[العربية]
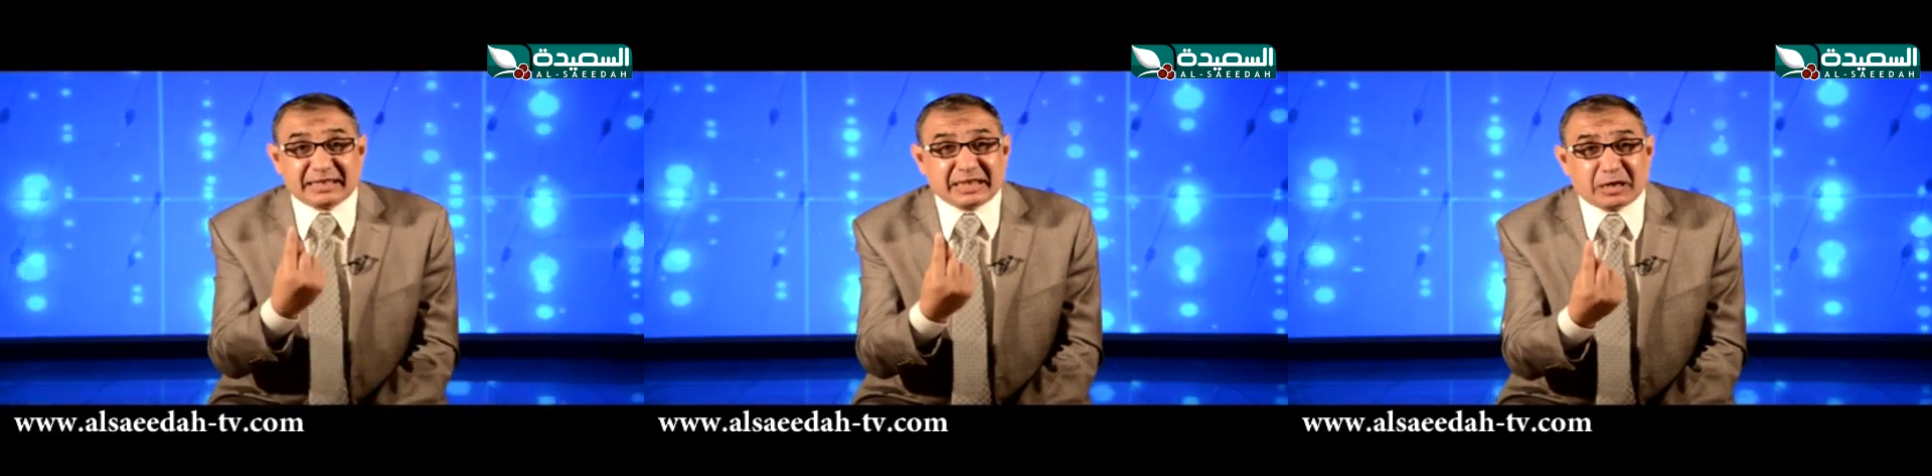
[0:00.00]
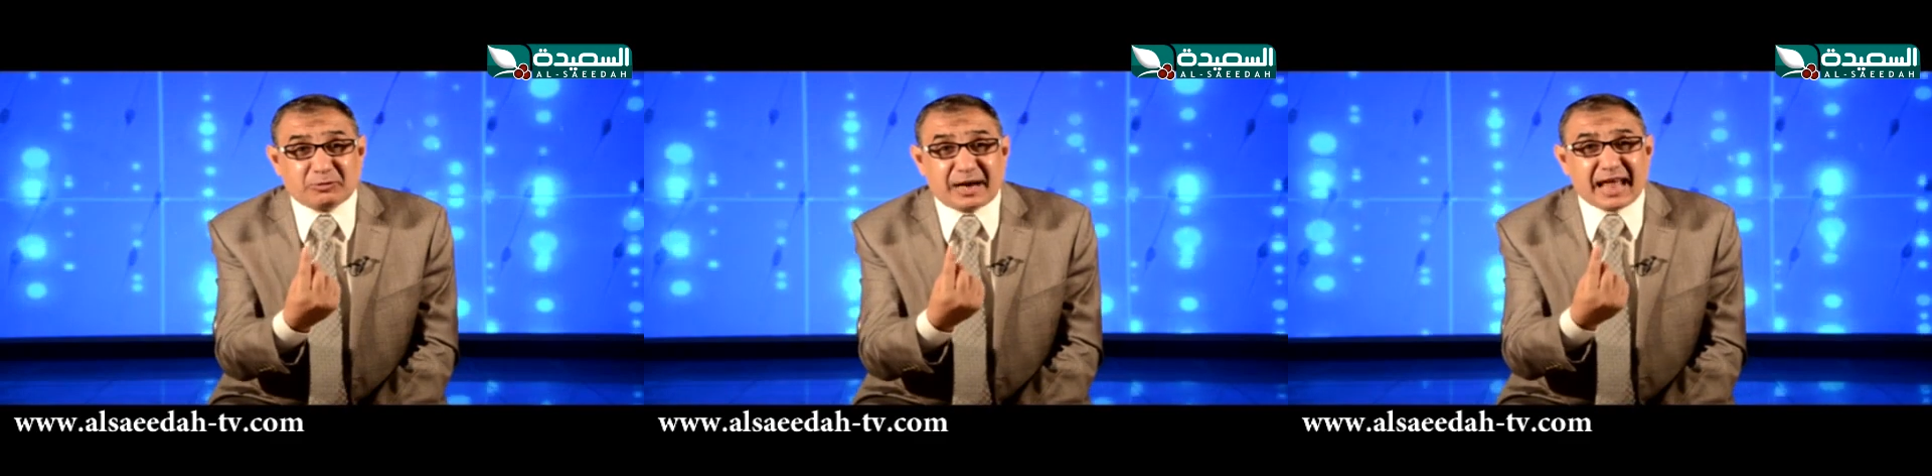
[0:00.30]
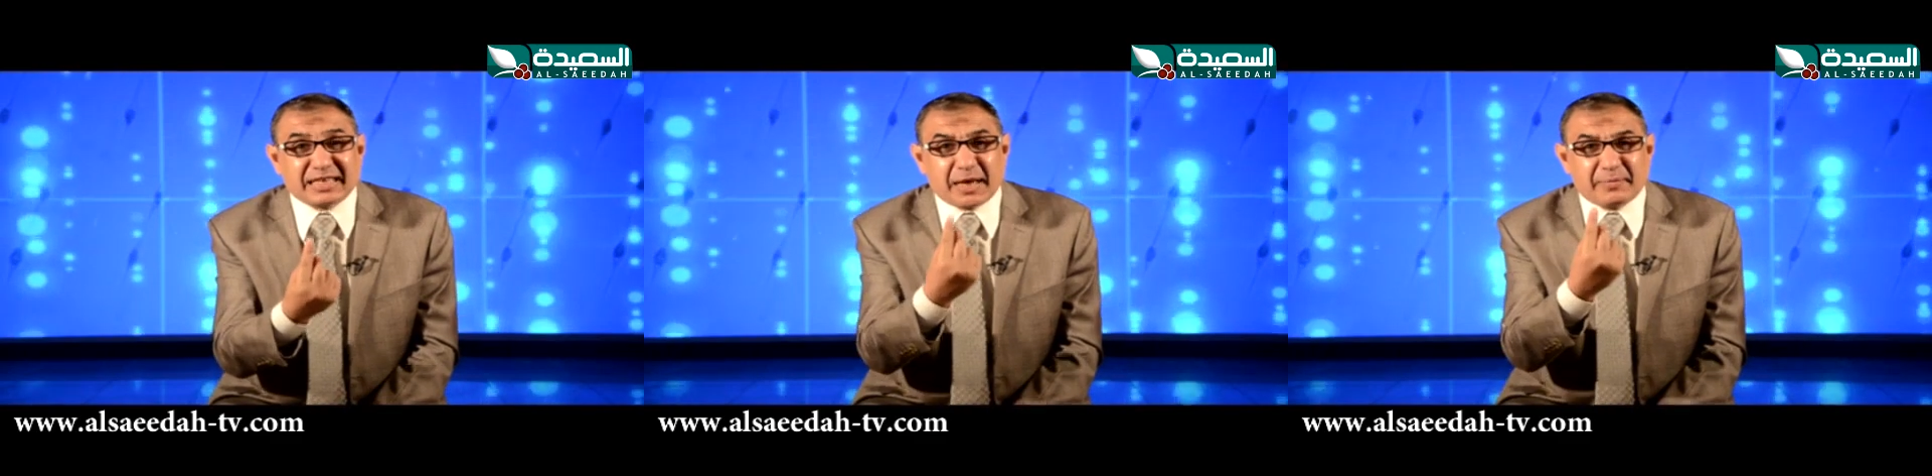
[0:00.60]
يخترعوا
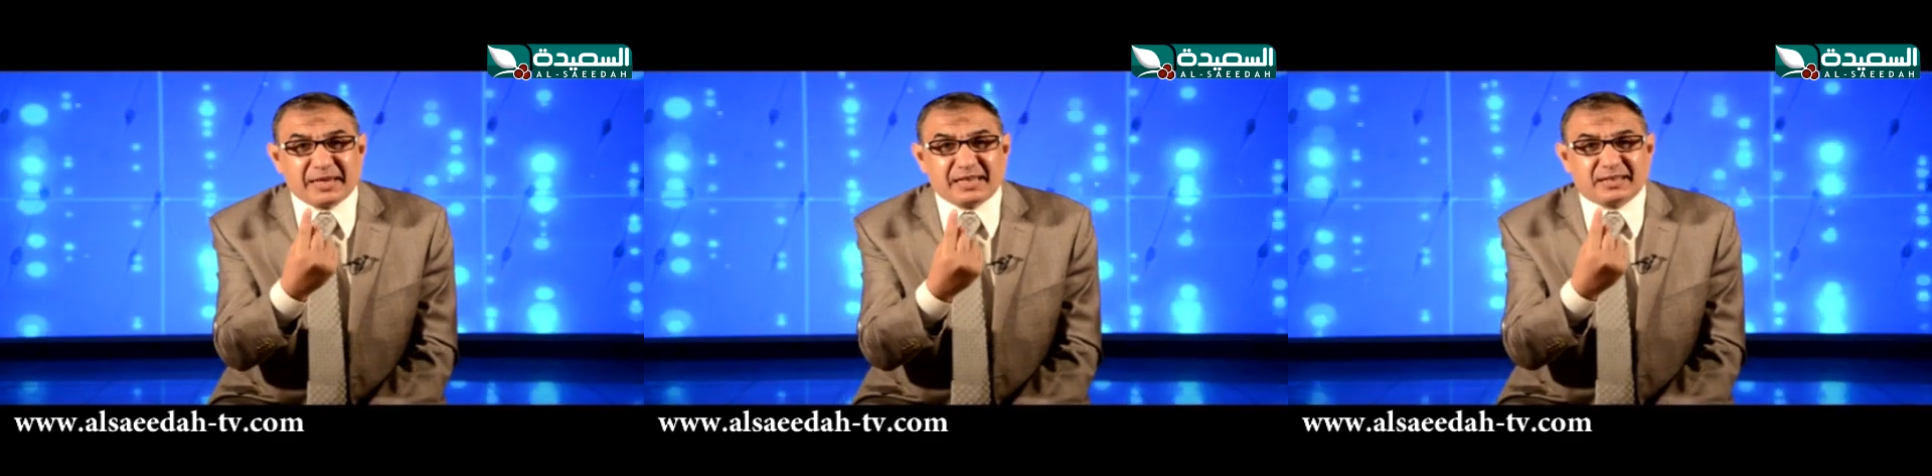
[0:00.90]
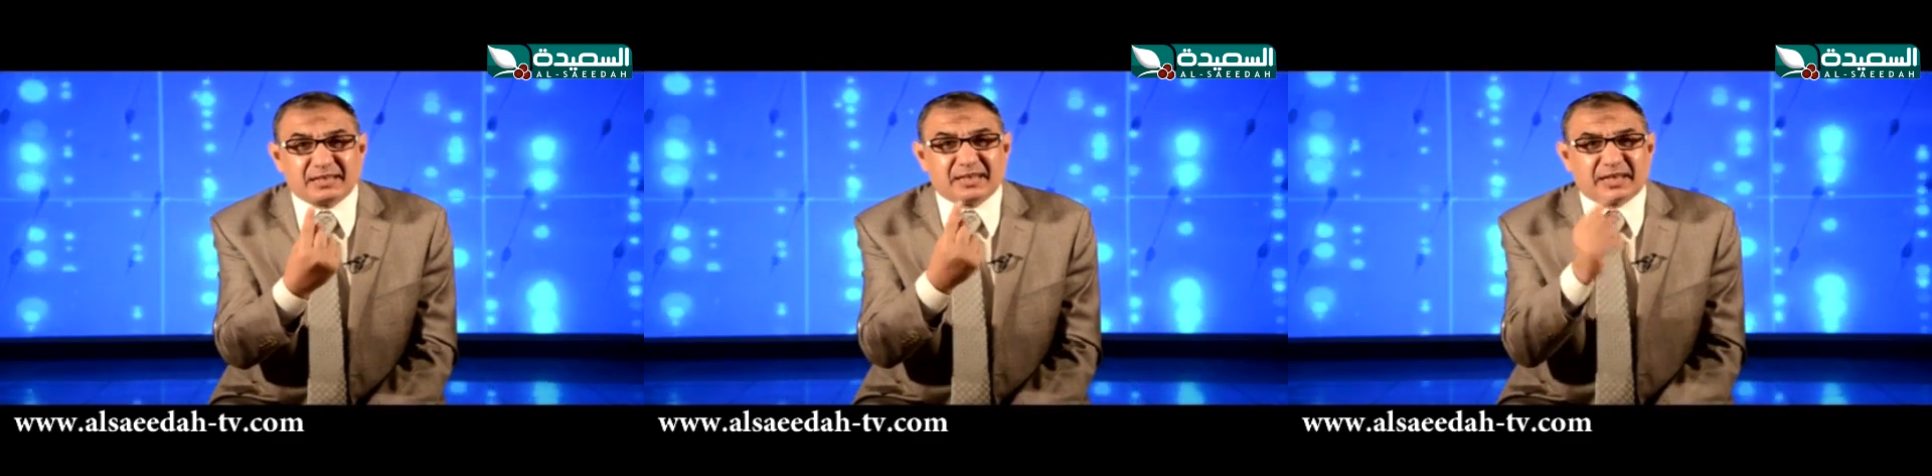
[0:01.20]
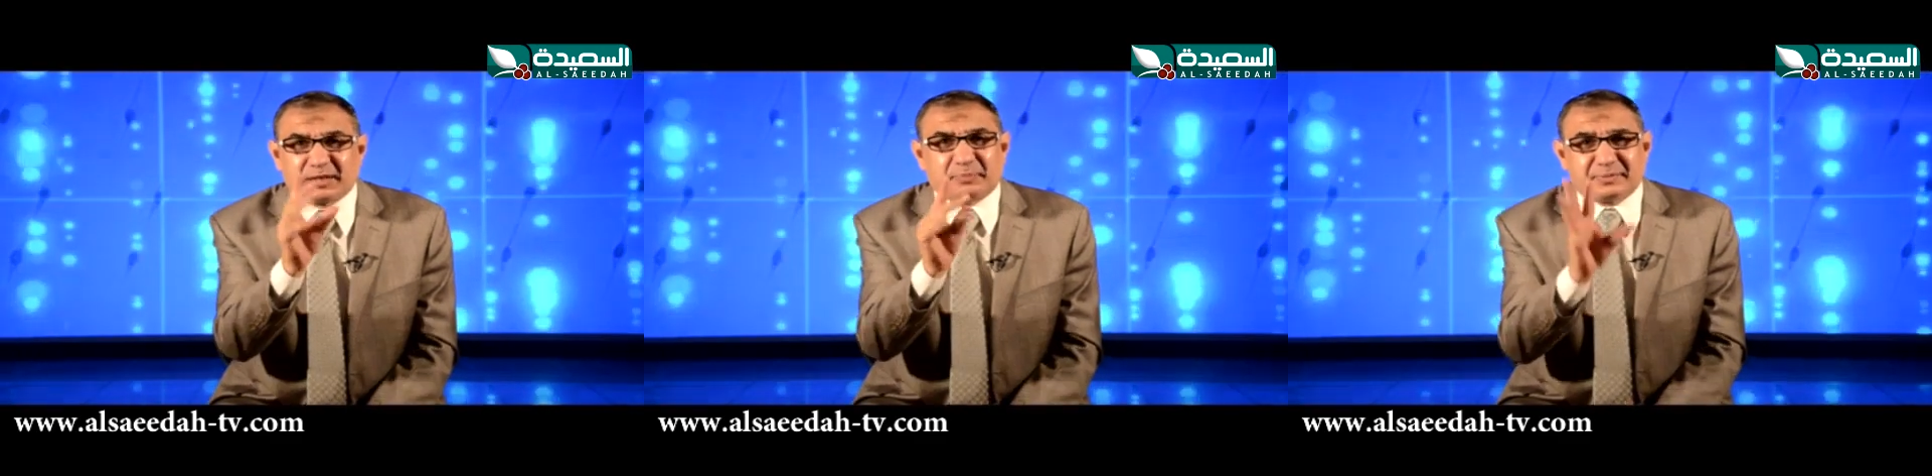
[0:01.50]
لنا سمي
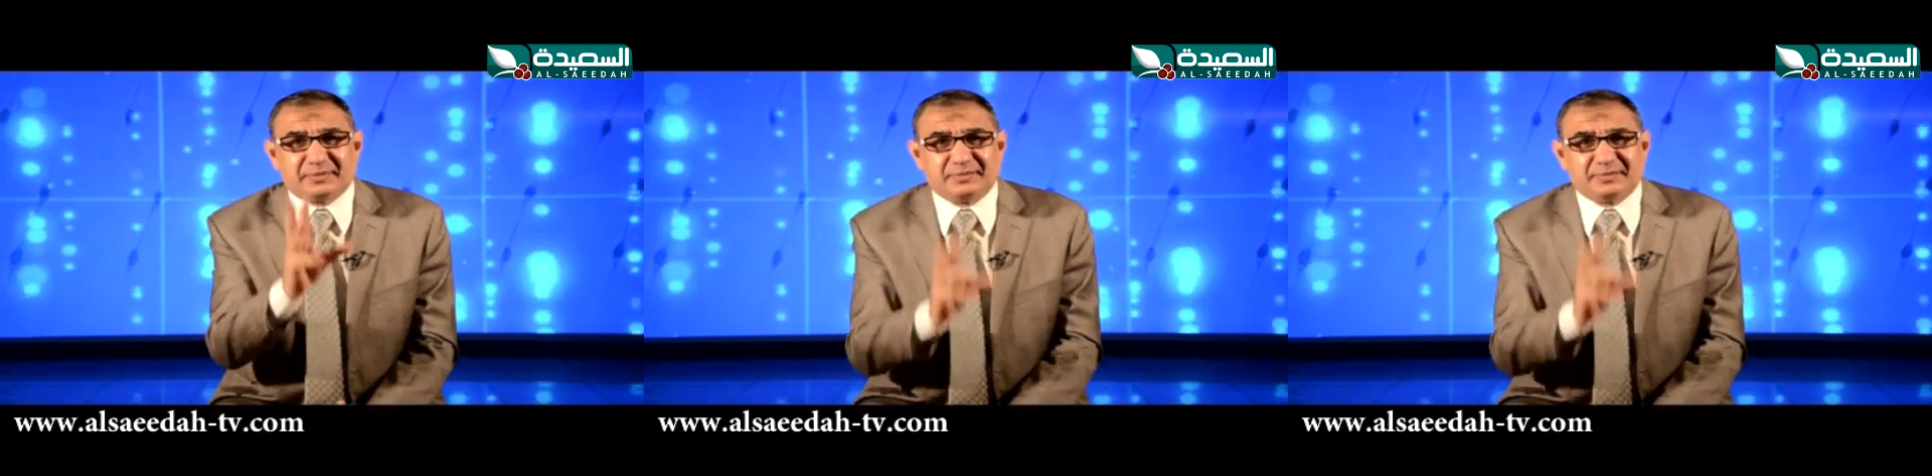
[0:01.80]
رطب